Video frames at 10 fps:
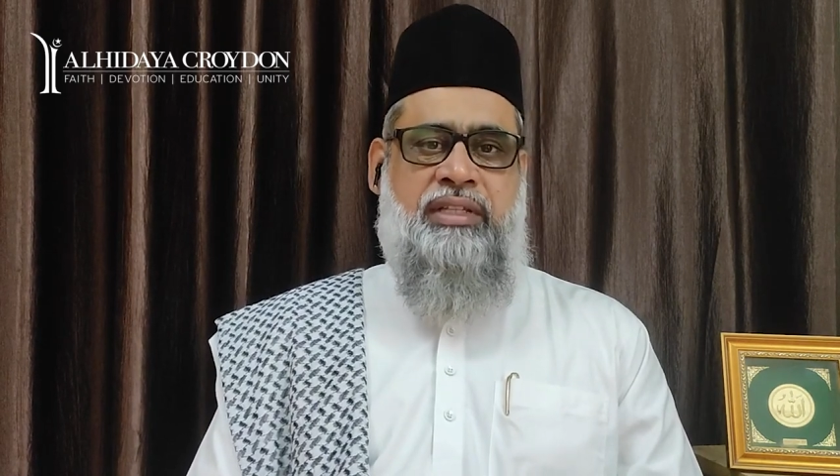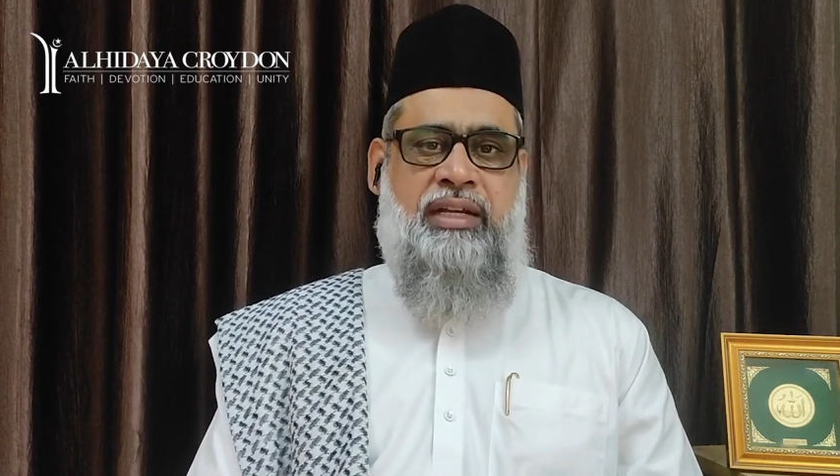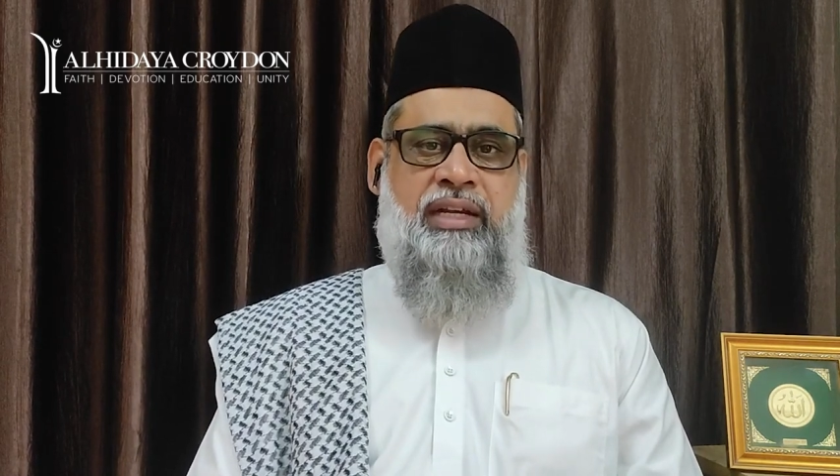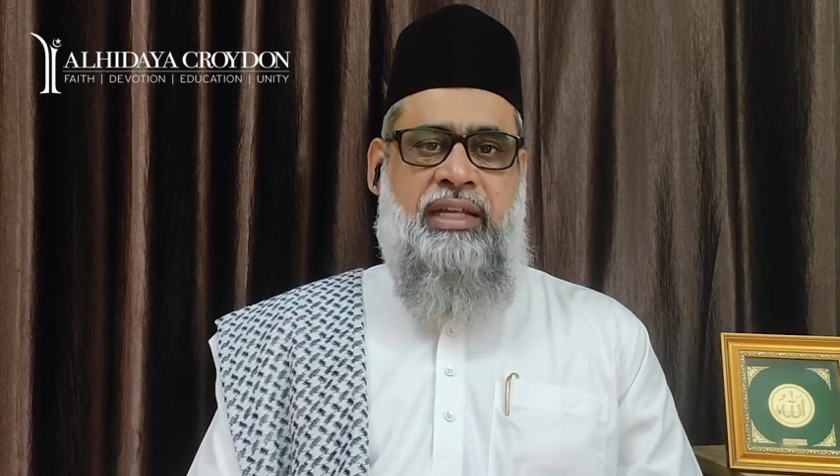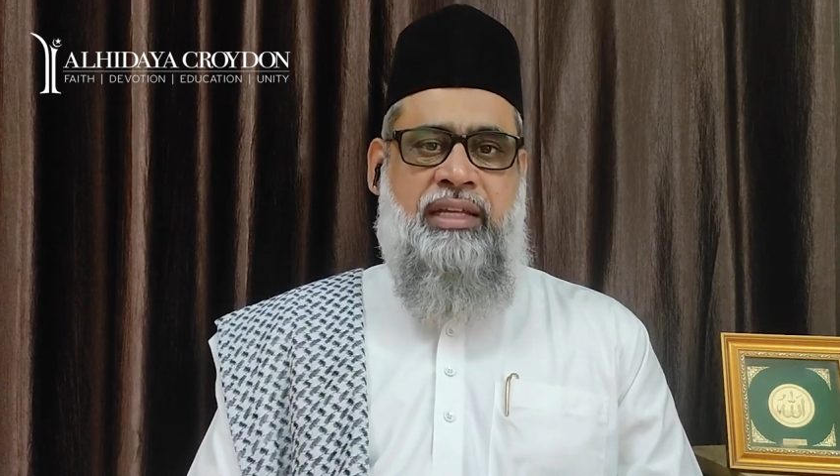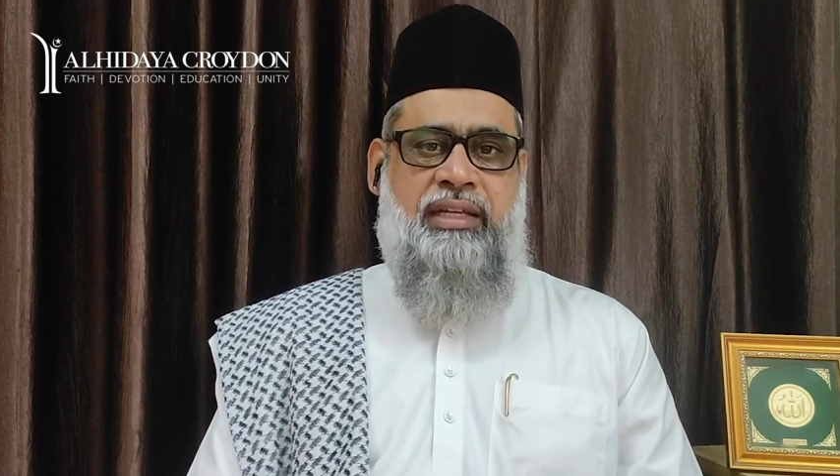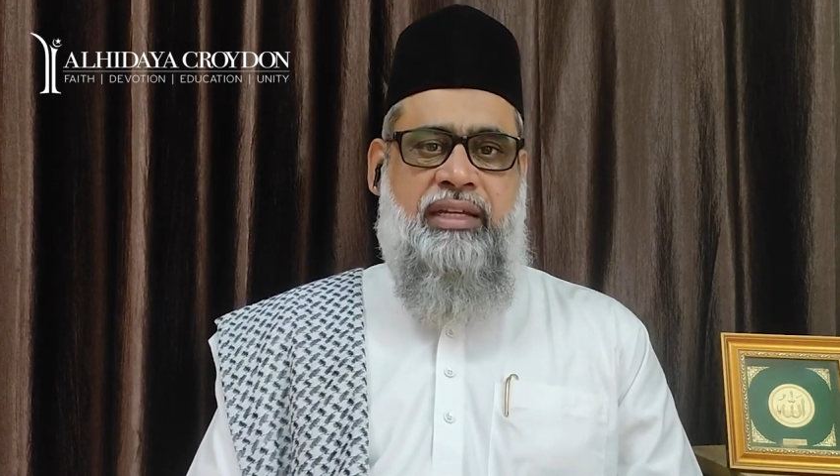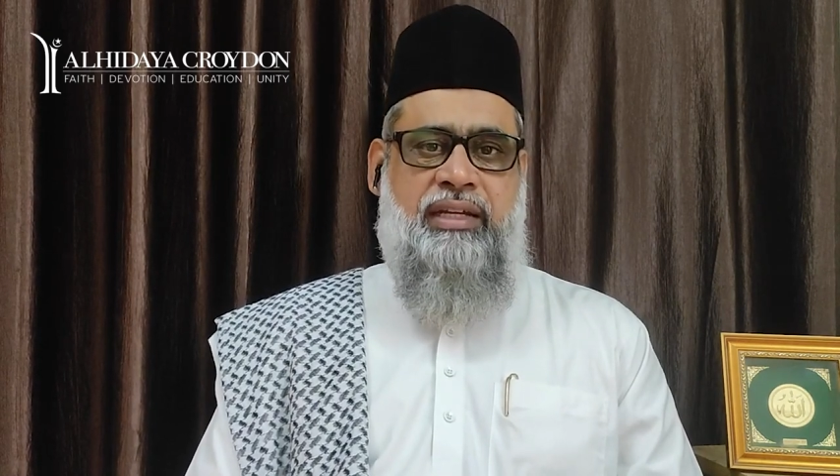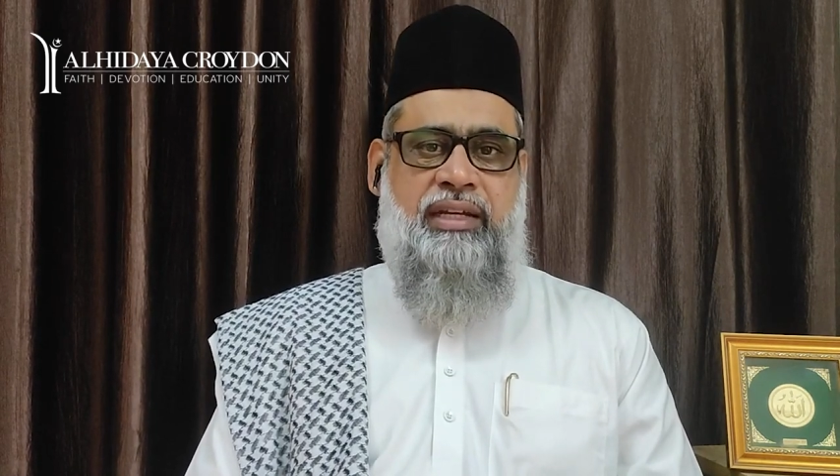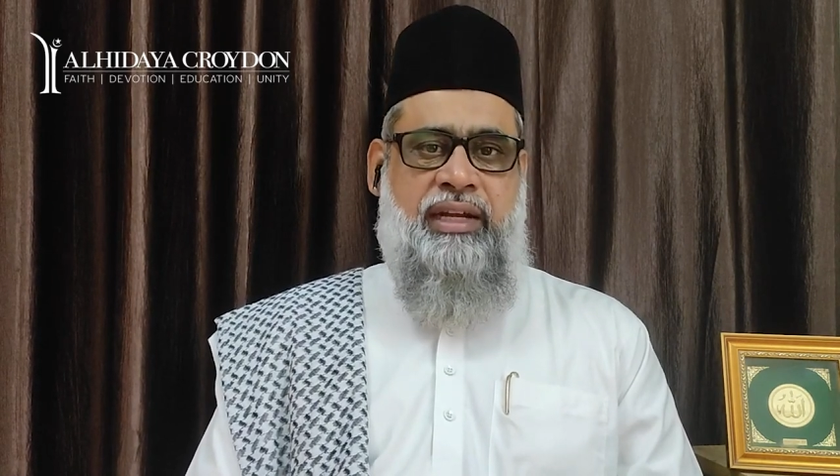வசனங்களை
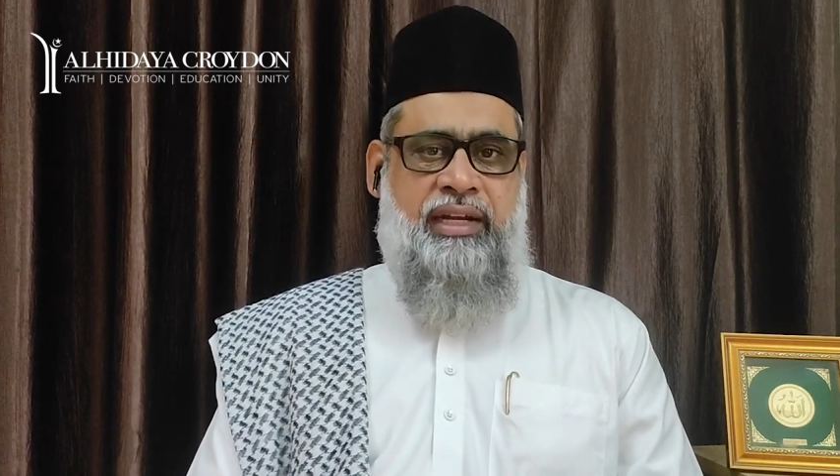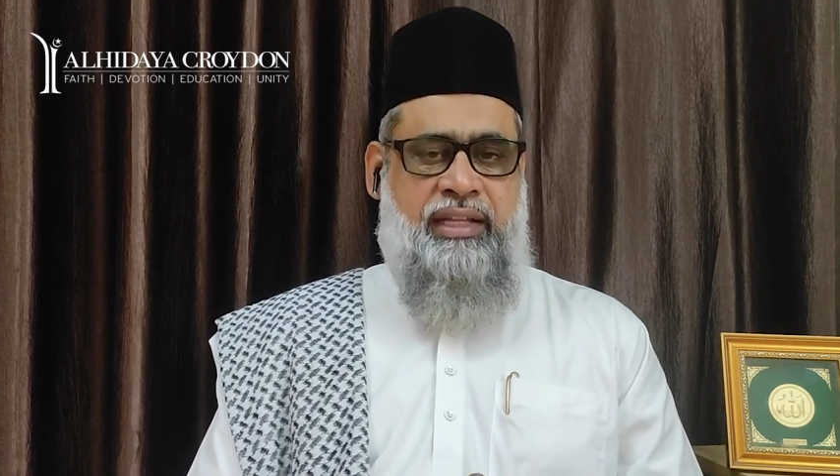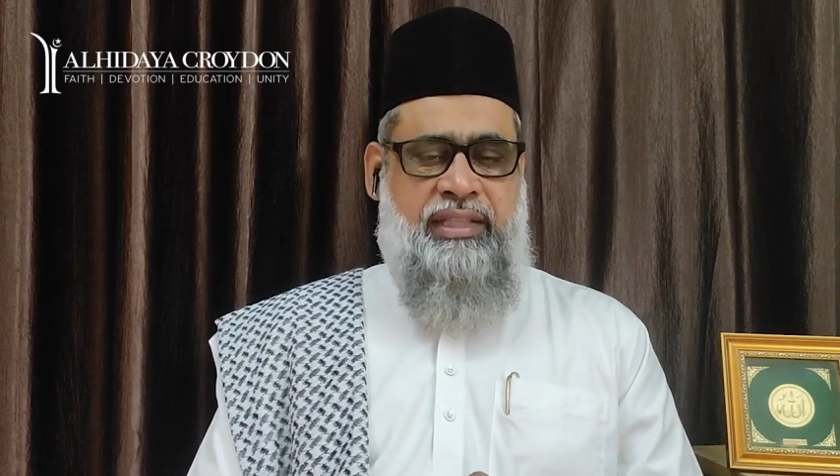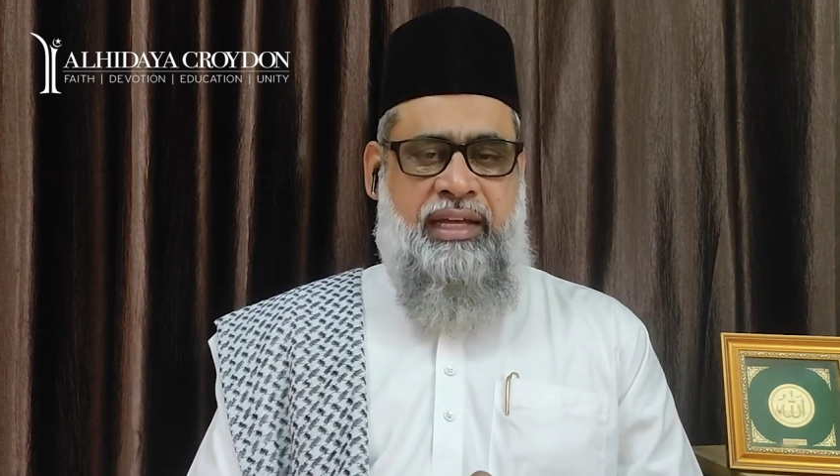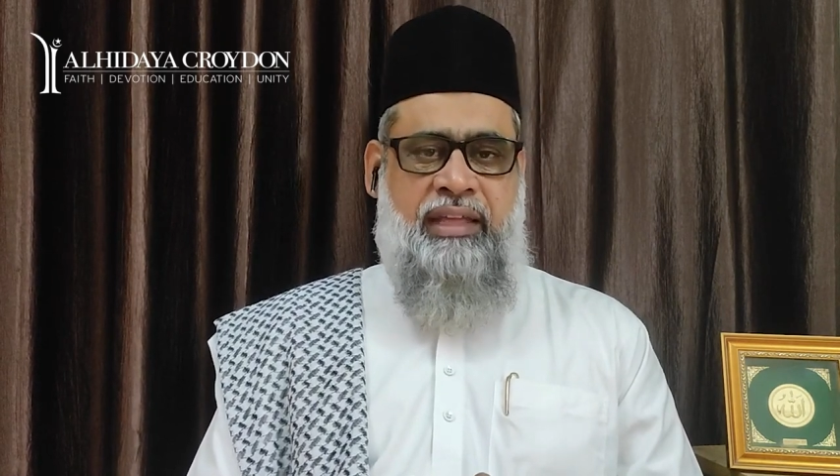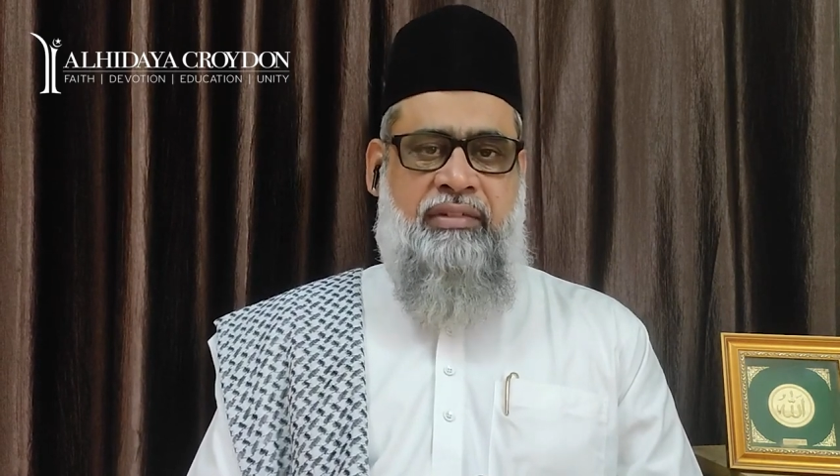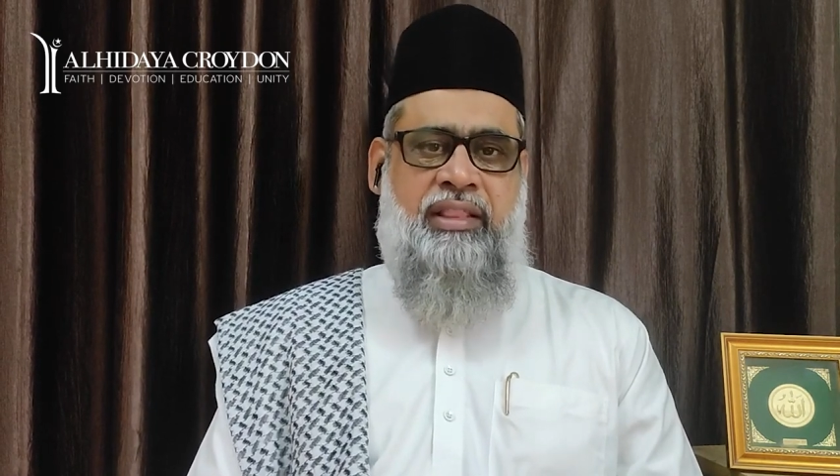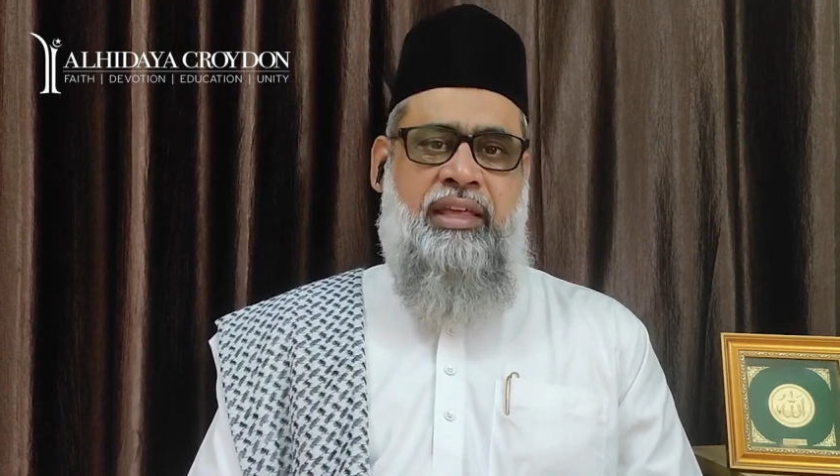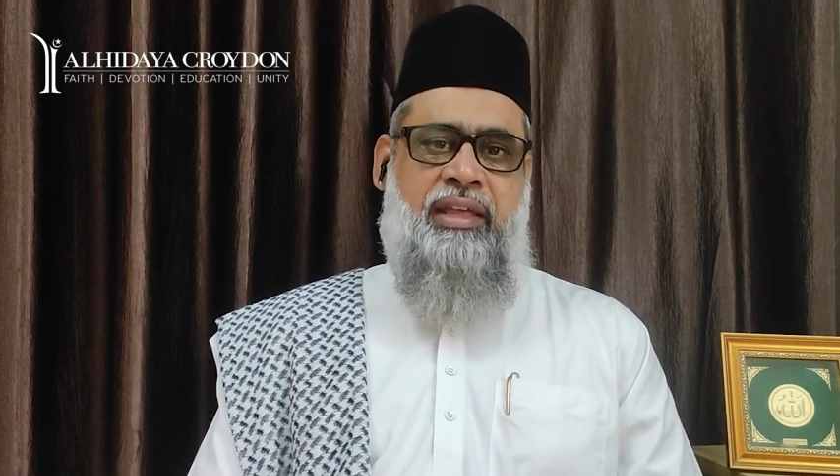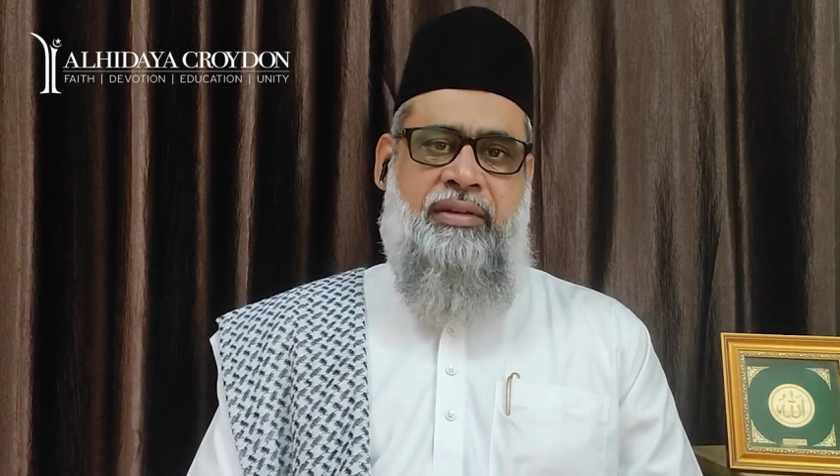கேட்கத்தானே
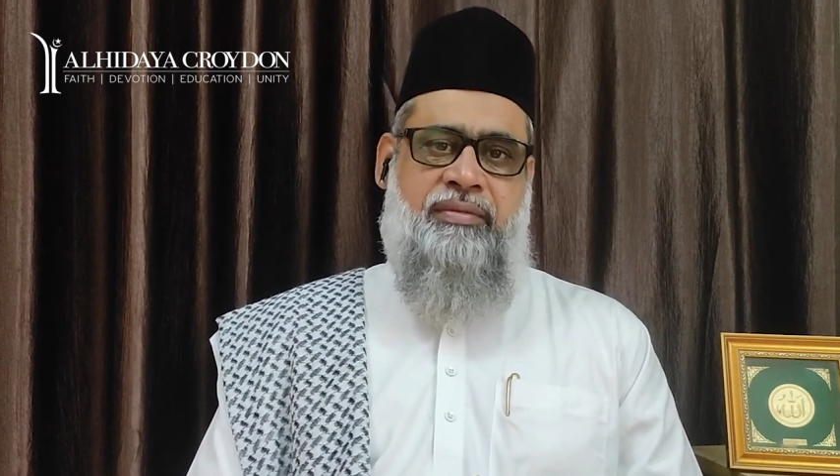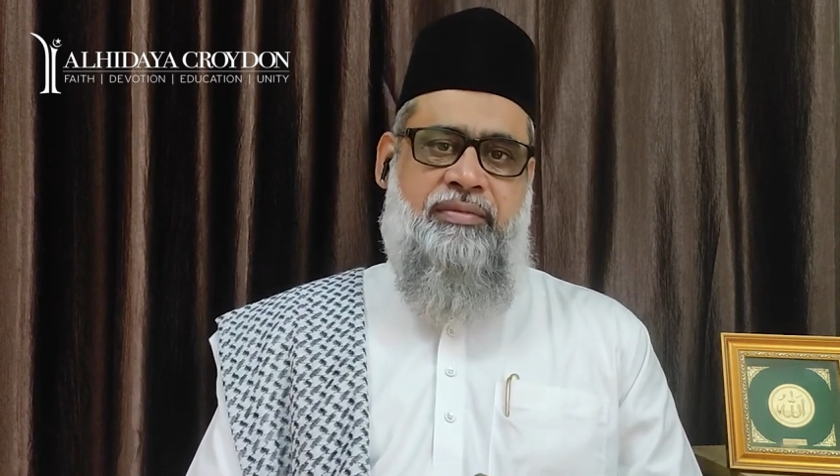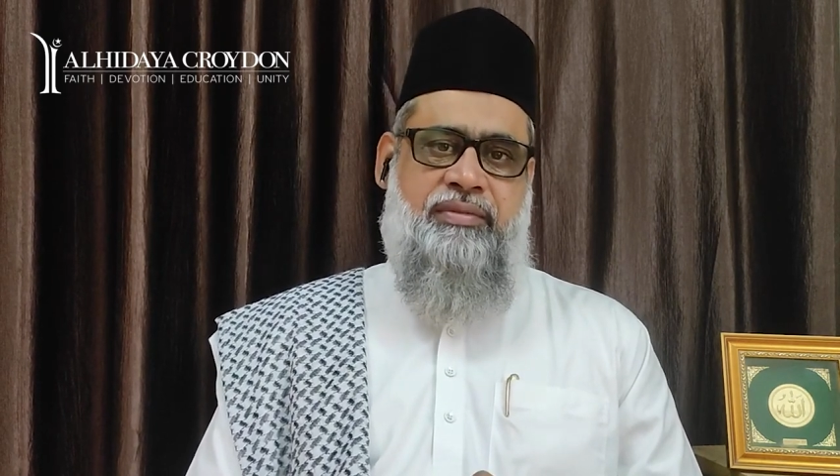வந்தீர்